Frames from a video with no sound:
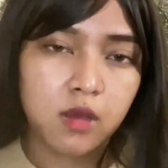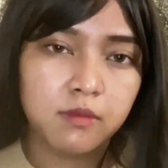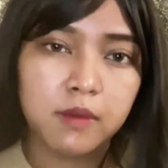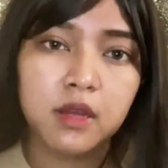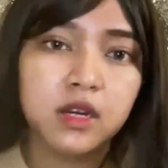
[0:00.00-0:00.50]

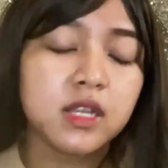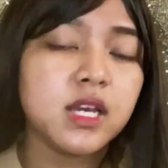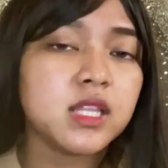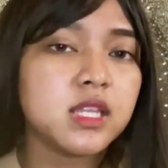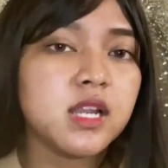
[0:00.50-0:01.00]
memang
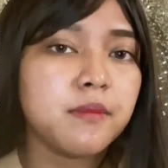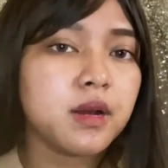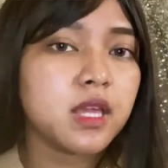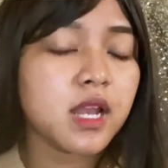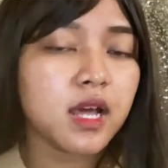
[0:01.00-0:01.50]
dia tidak
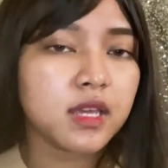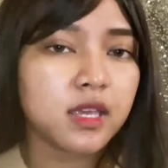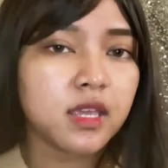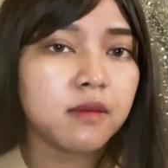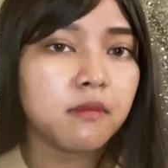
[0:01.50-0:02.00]

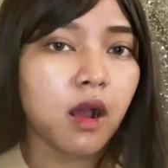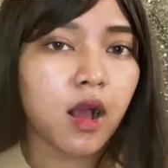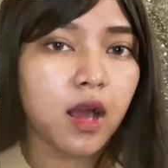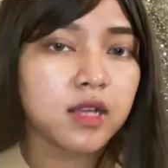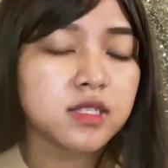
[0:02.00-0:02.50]
menghilangi
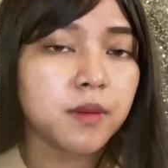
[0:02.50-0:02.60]
bekas